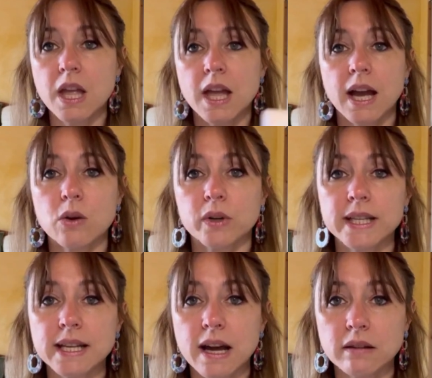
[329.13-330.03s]
Alors, il
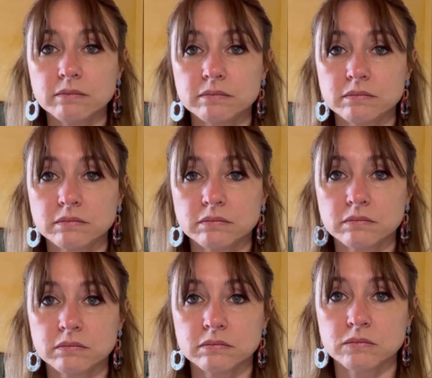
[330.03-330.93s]
est là.
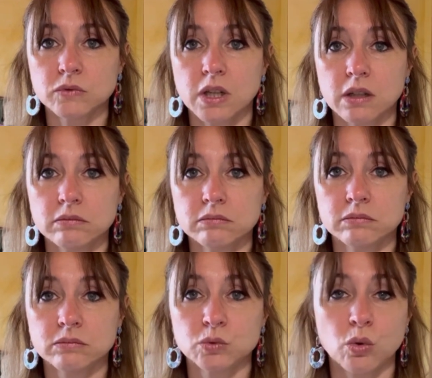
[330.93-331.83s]
Voilà.
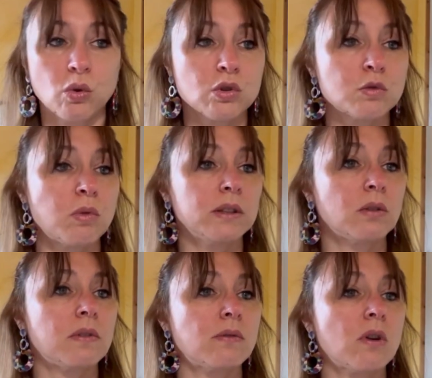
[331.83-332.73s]
Donc, grosse boîte,
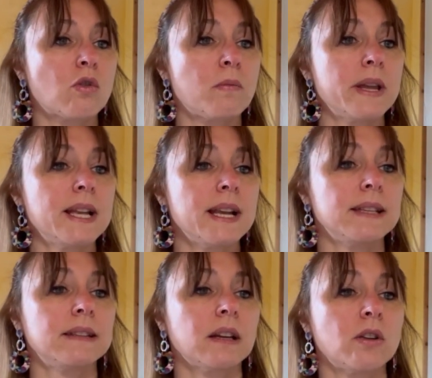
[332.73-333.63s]
on va voir comment il est à
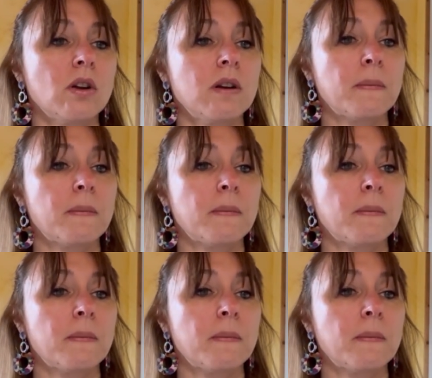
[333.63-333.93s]
l'intérieur.